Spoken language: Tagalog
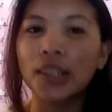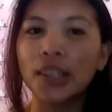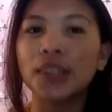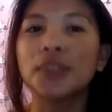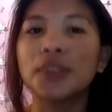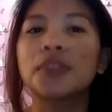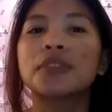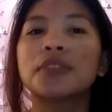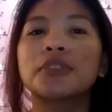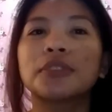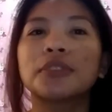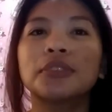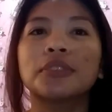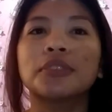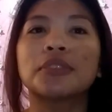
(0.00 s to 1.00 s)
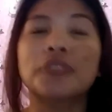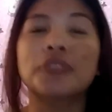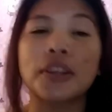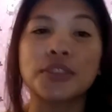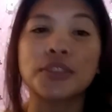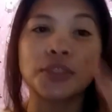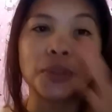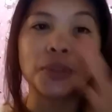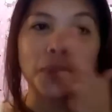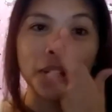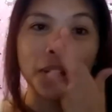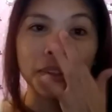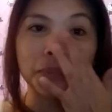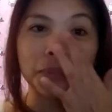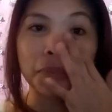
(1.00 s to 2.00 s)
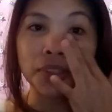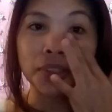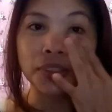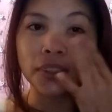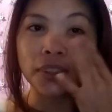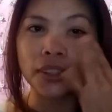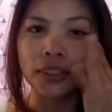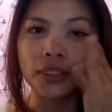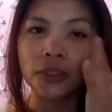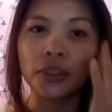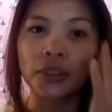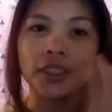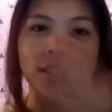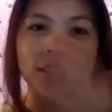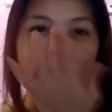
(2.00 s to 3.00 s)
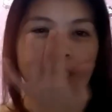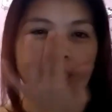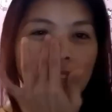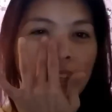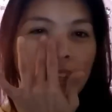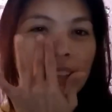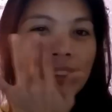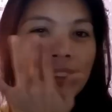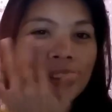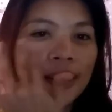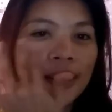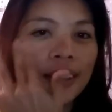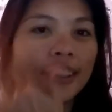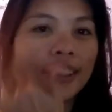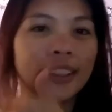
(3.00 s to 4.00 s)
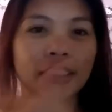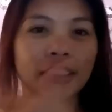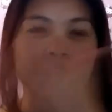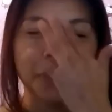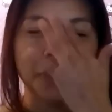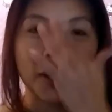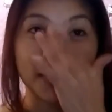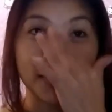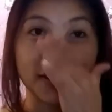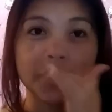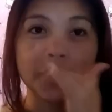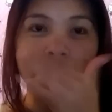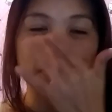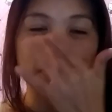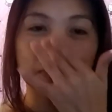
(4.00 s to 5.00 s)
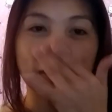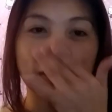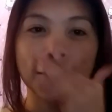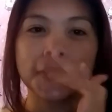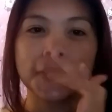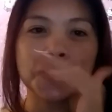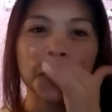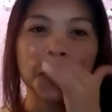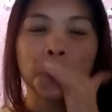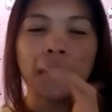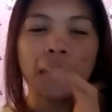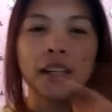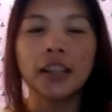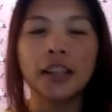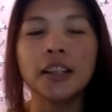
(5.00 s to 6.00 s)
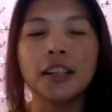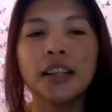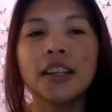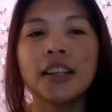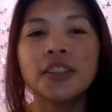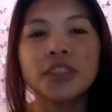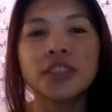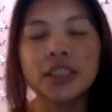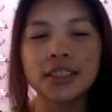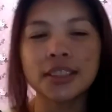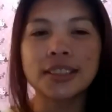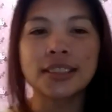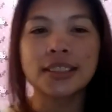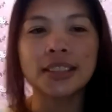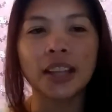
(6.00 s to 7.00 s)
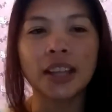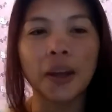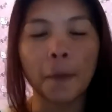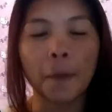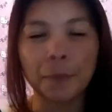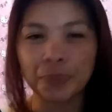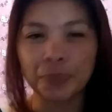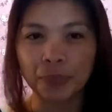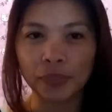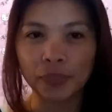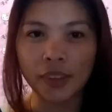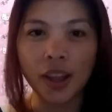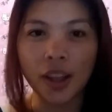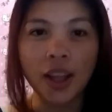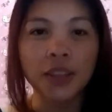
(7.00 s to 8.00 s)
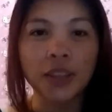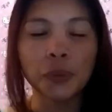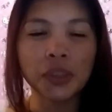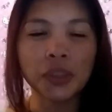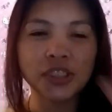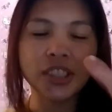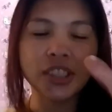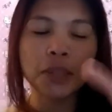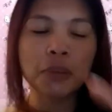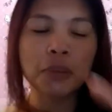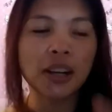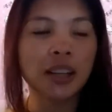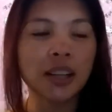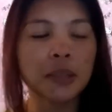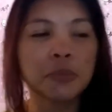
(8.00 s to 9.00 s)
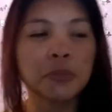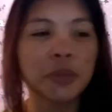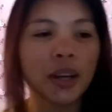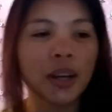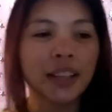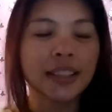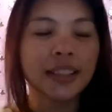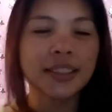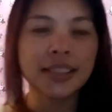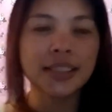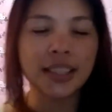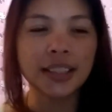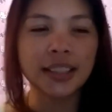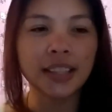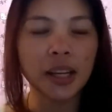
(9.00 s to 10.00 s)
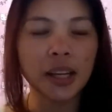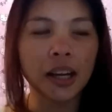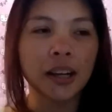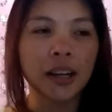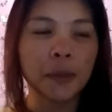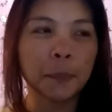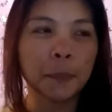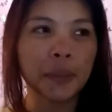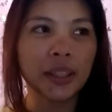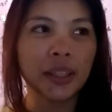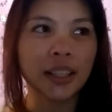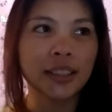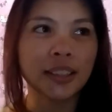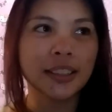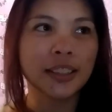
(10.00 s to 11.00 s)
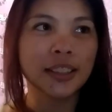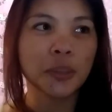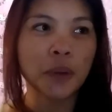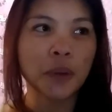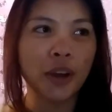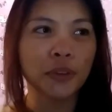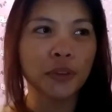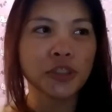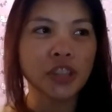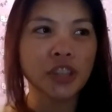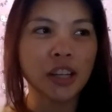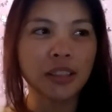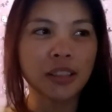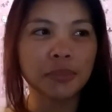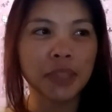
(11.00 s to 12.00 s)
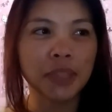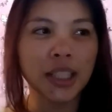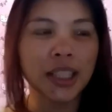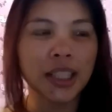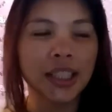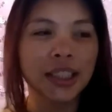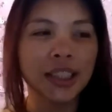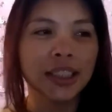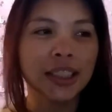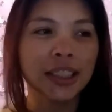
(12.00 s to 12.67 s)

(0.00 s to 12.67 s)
yung face ko ngayon. Medyo naging oily siya. In fairness. Okay? So, uh, just watch lang mga kabuhay kasi ina um, parang ginawa ko siyang mga